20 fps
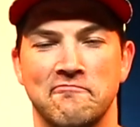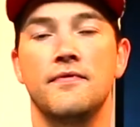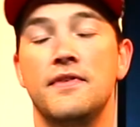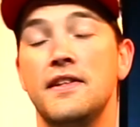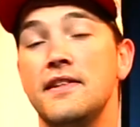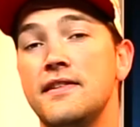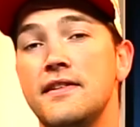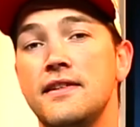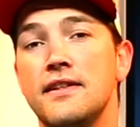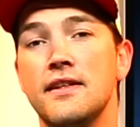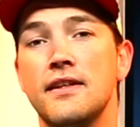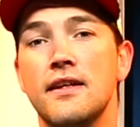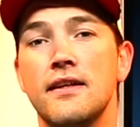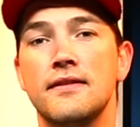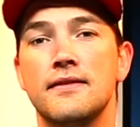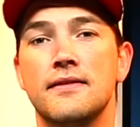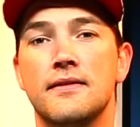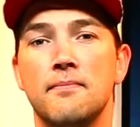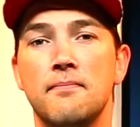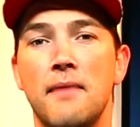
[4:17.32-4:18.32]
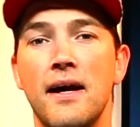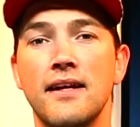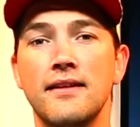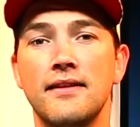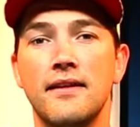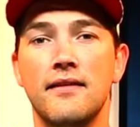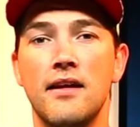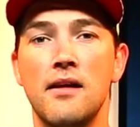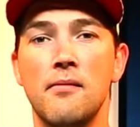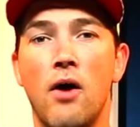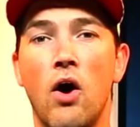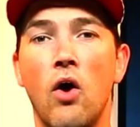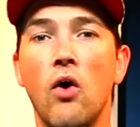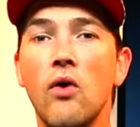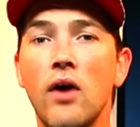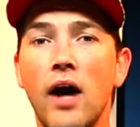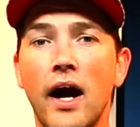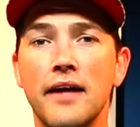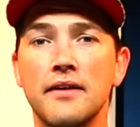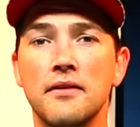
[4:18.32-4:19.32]
Wie seht ihr das? Merkt ihr selber
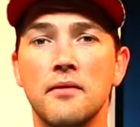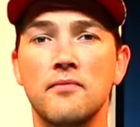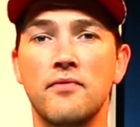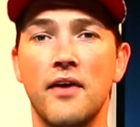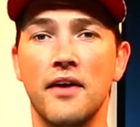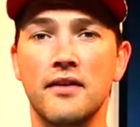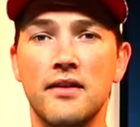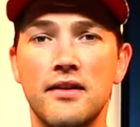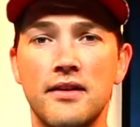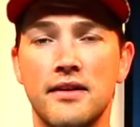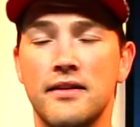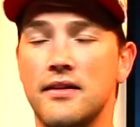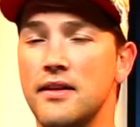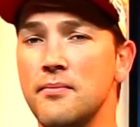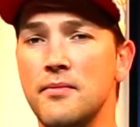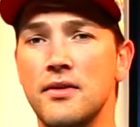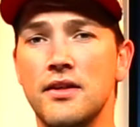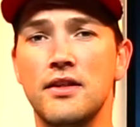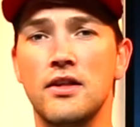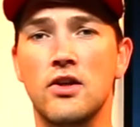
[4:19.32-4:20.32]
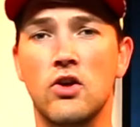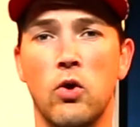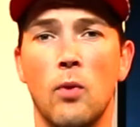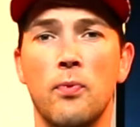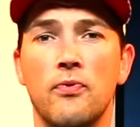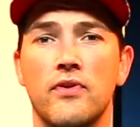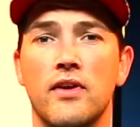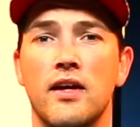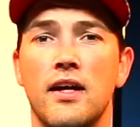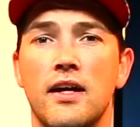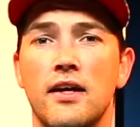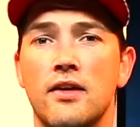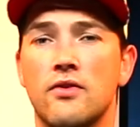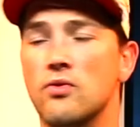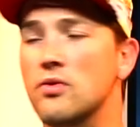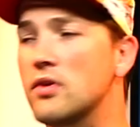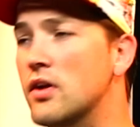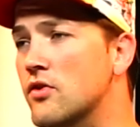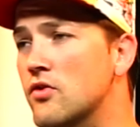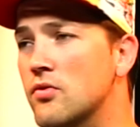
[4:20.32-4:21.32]
auch einen Wandel, indem ihr in die Clubs geht
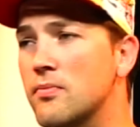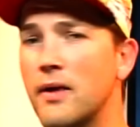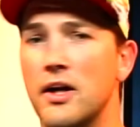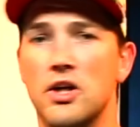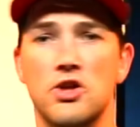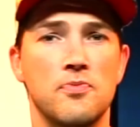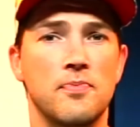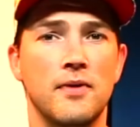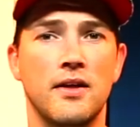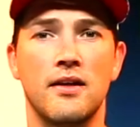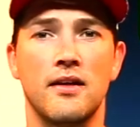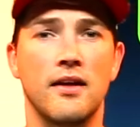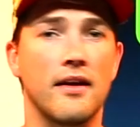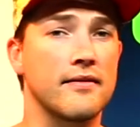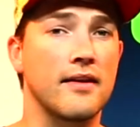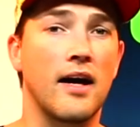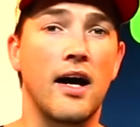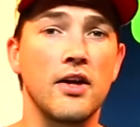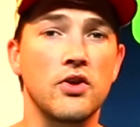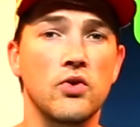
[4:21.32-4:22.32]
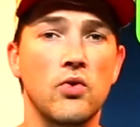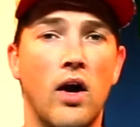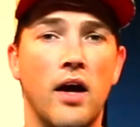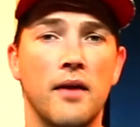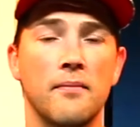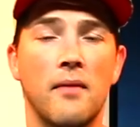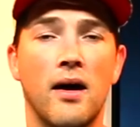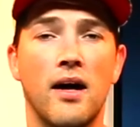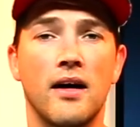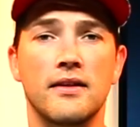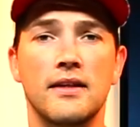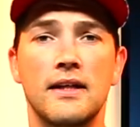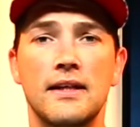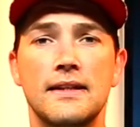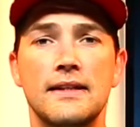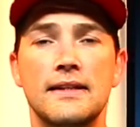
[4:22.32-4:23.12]
oder zum Beispiel das Radio anmacht?